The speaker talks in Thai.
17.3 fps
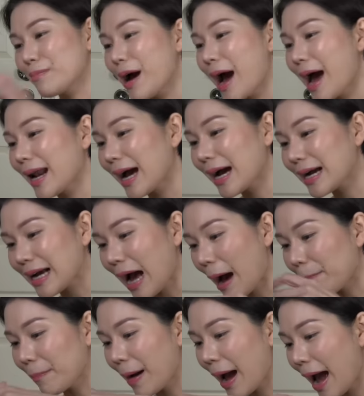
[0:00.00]
ดมานะคะก
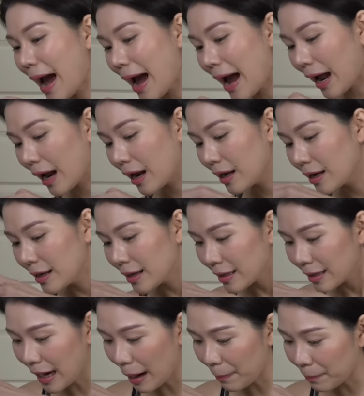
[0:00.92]

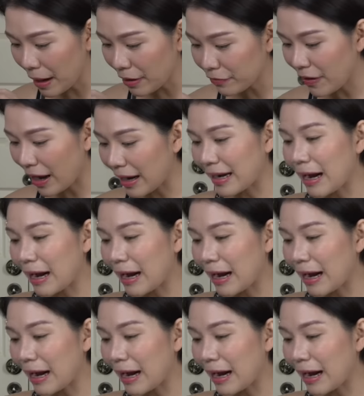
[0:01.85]
ลับมาฝั่